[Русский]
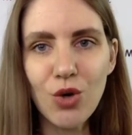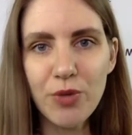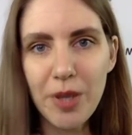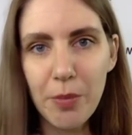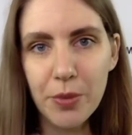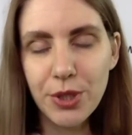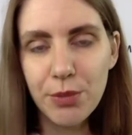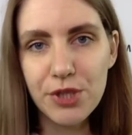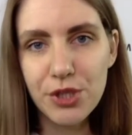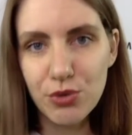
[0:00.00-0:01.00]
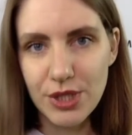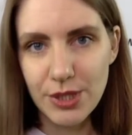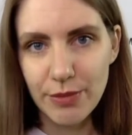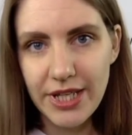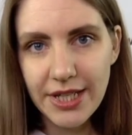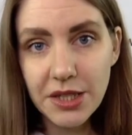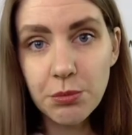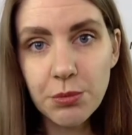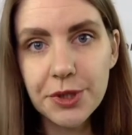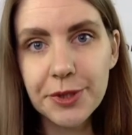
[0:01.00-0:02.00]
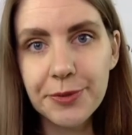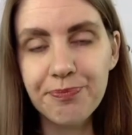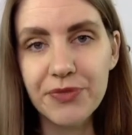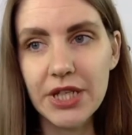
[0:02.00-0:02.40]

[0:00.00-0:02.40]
у меня был период этим летом, эм,